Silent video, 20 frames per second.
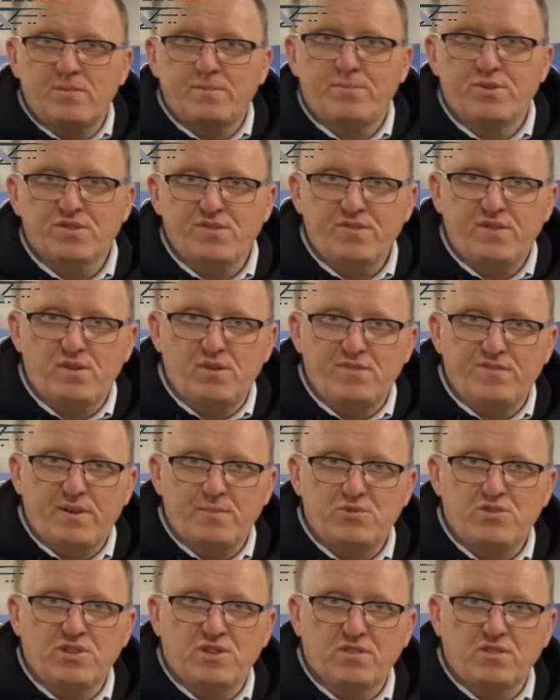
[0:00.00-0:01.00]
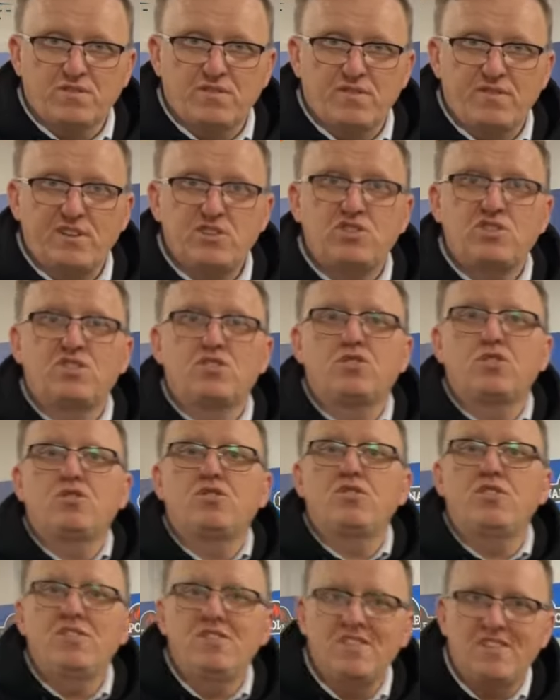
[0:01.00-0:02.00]
pozwolą Wam przygotowywać
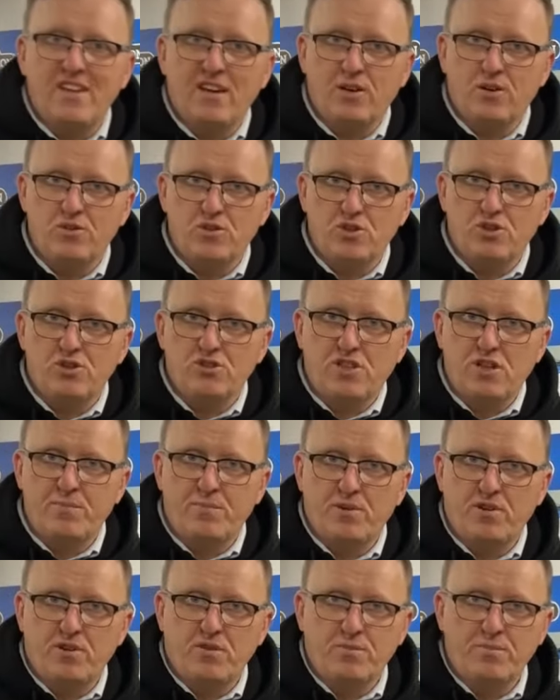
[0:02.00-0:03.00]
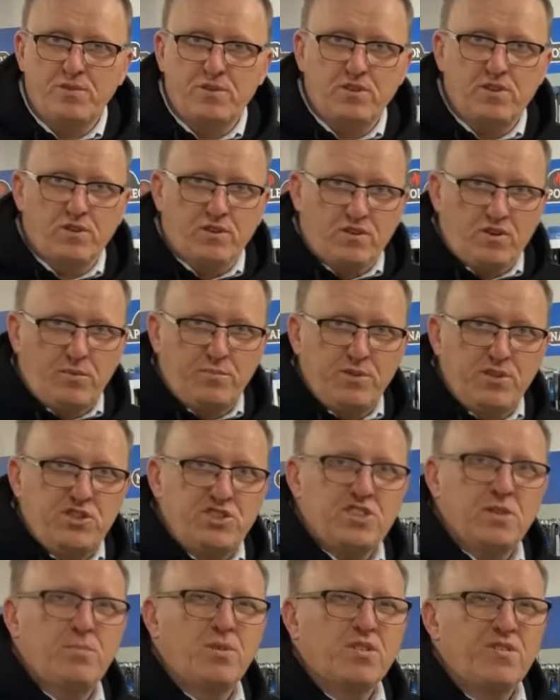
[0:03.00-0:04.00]
coś innego niż do tej pory robi,
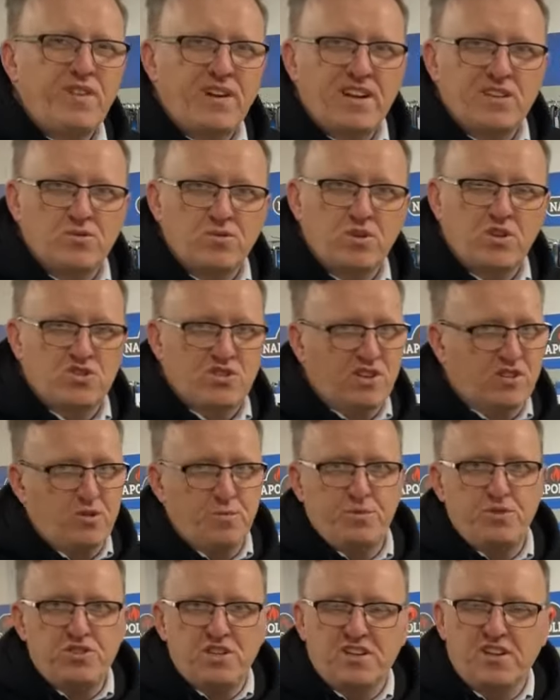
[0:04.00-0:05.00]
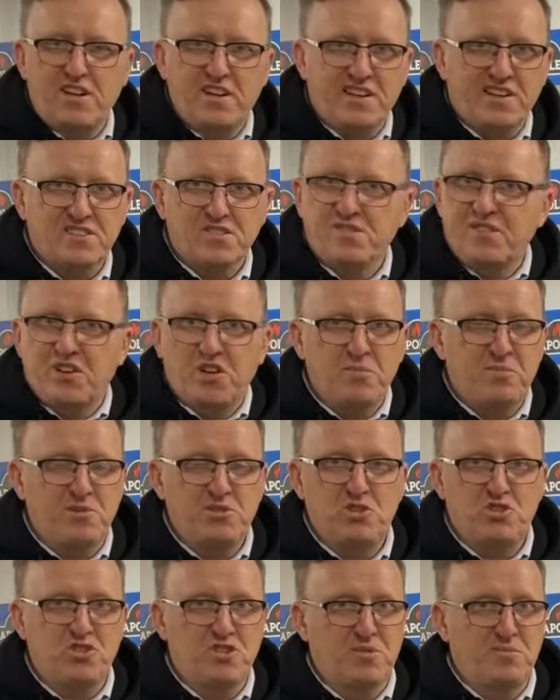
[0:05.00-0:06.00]
robiliście, bo gwarantuję, że jak kupicie grilla gazowego,
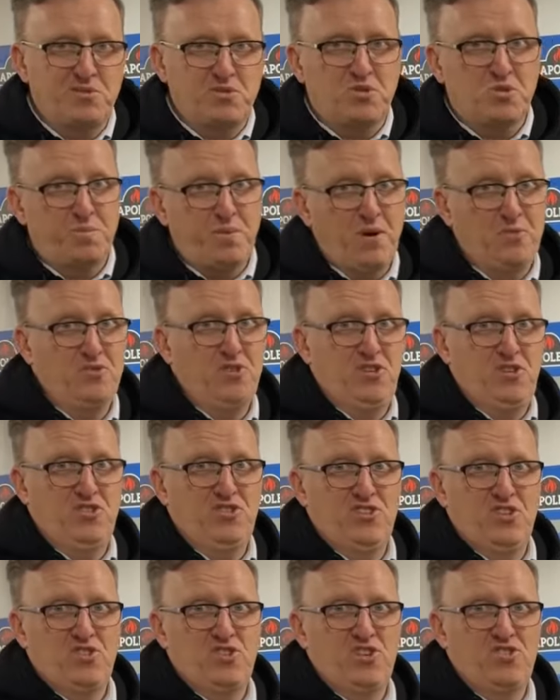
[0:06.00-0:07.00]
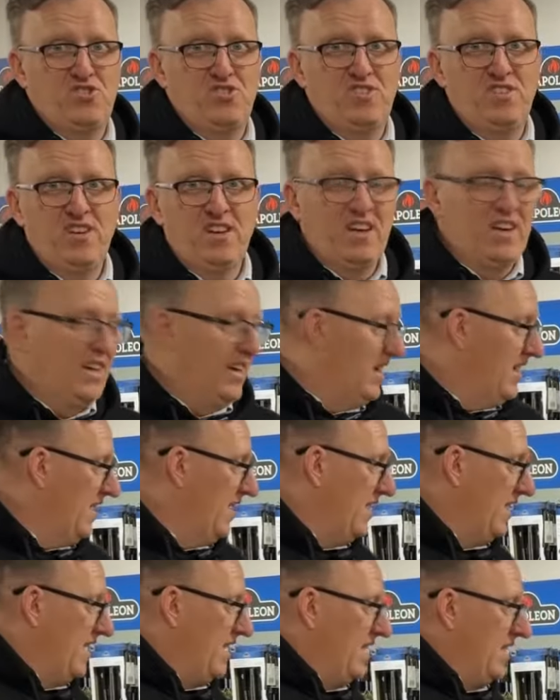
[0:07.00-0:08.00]
będziecie robić zupełnie inne rzeczy.
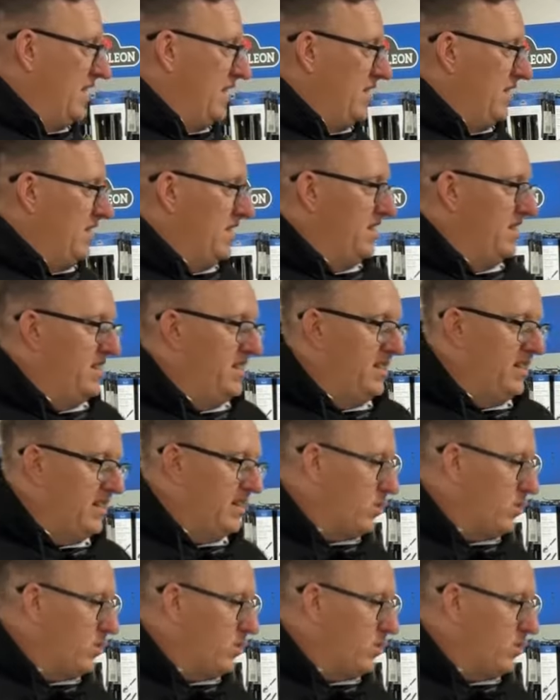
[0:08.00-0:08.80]
Y,